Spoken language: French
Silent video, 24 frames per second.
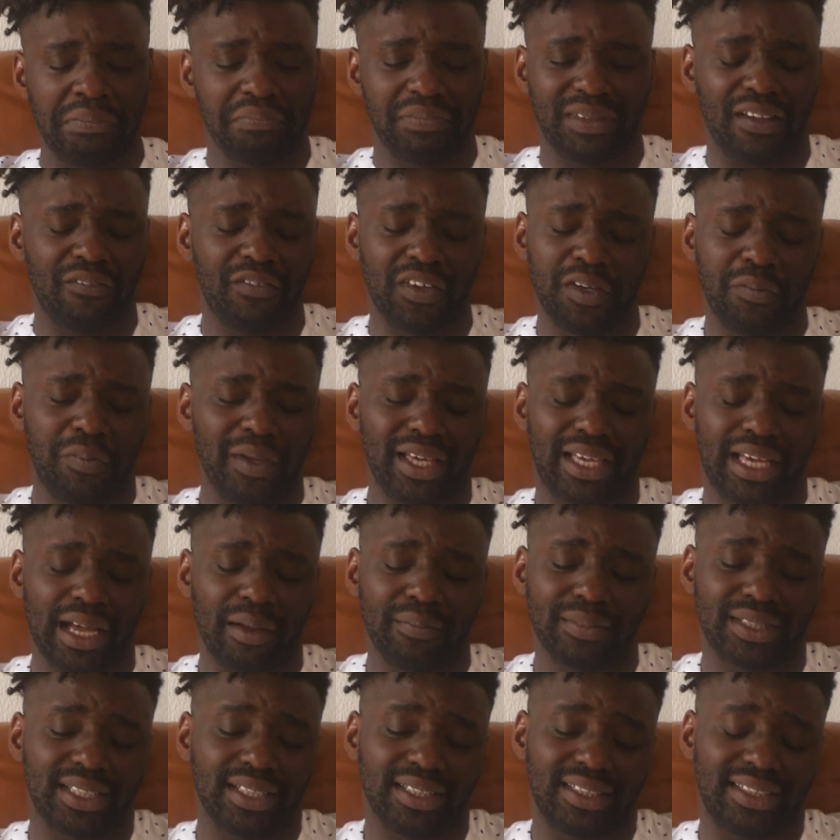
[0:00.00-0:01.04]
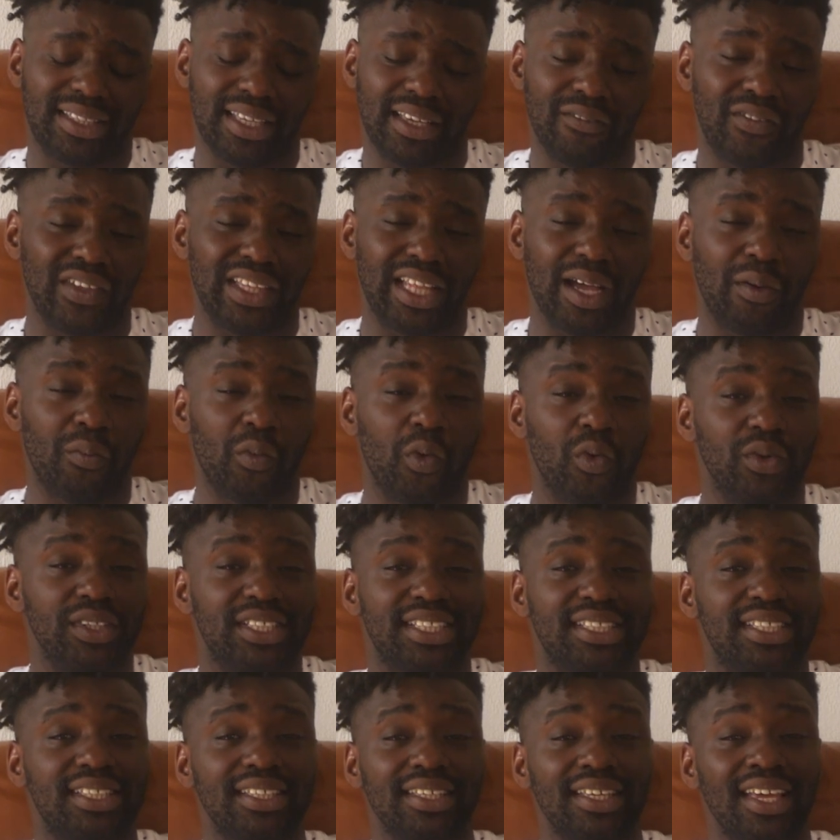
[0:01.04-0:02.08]
David Beckham, c'était évidemment
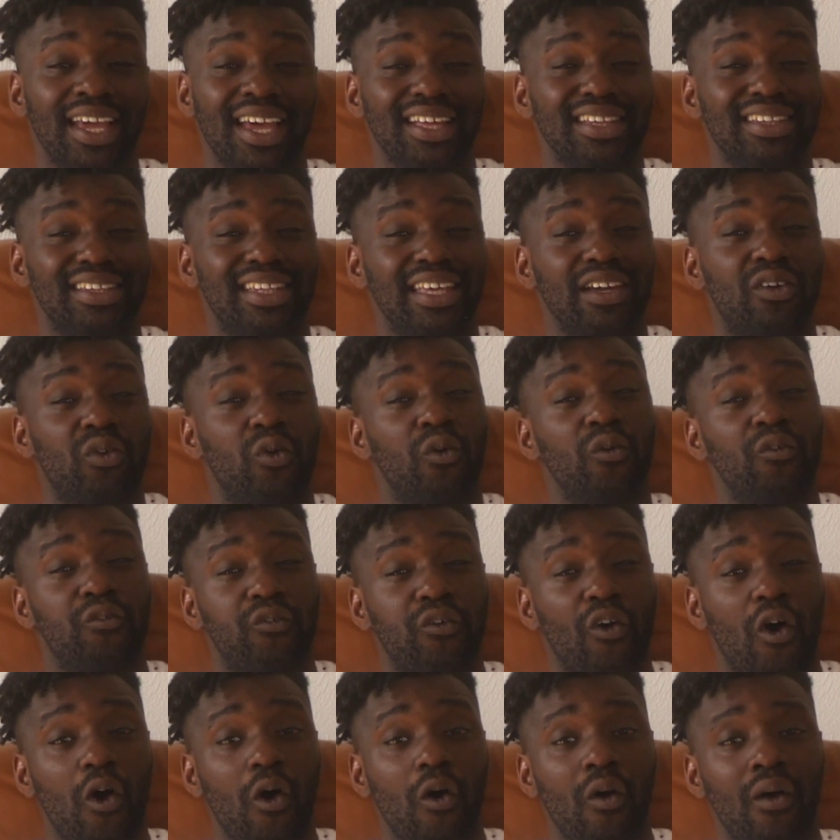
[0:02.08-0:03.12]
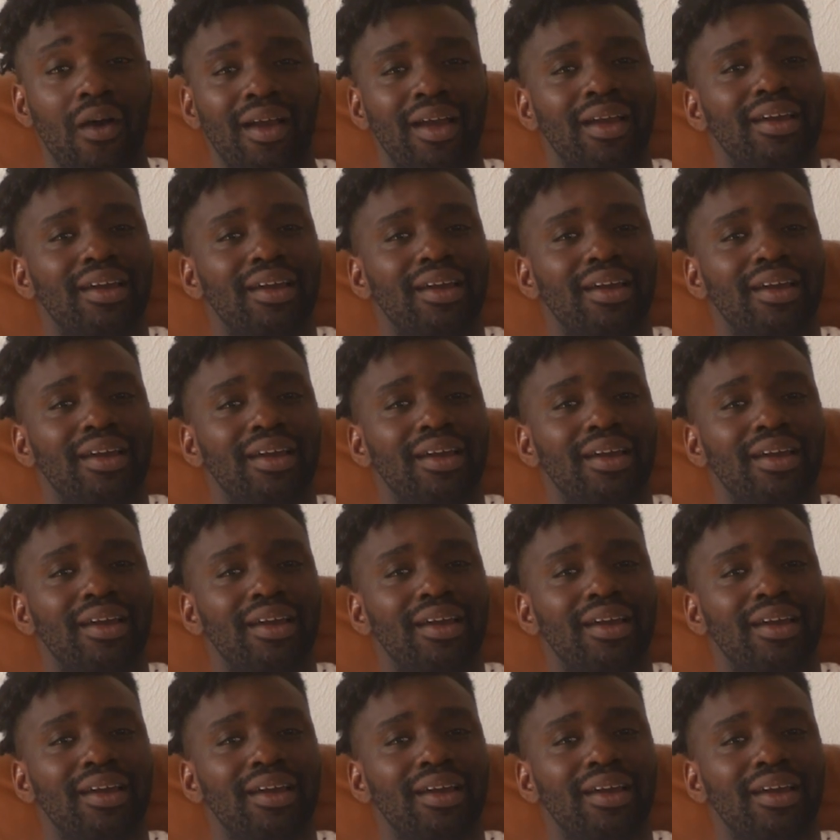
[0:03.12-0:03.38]
aussi des coups francs,